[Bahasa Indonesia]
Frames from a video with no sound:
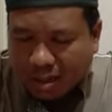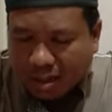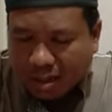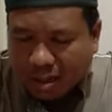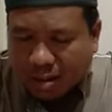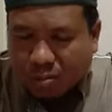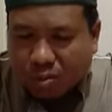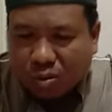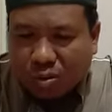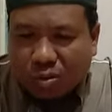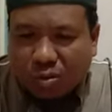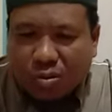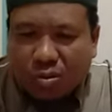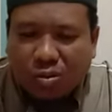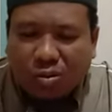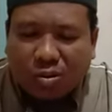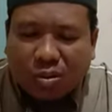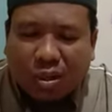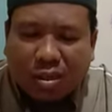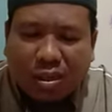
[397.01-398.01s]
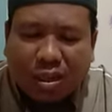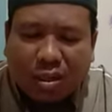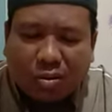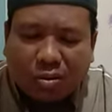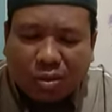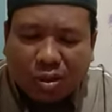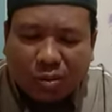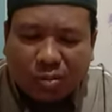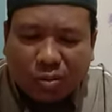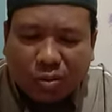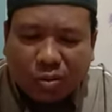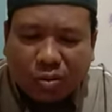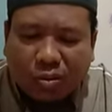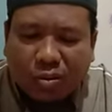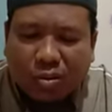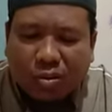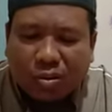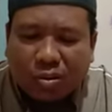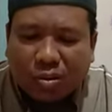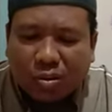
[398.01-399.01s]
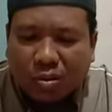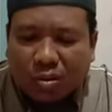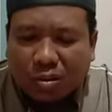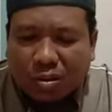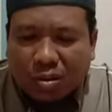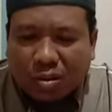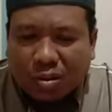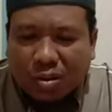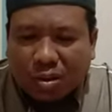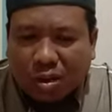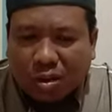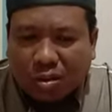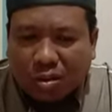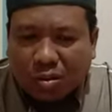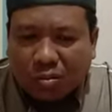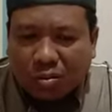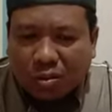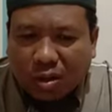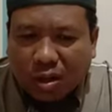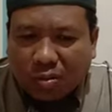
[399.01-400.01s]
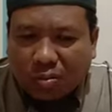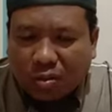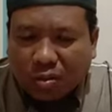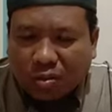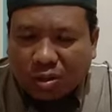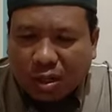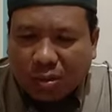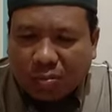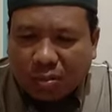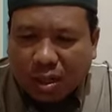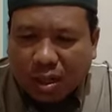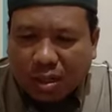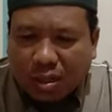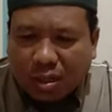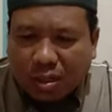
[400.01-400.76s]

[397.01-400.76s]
dibunuh ia takut dibunuh lalu kemudian mengucapkan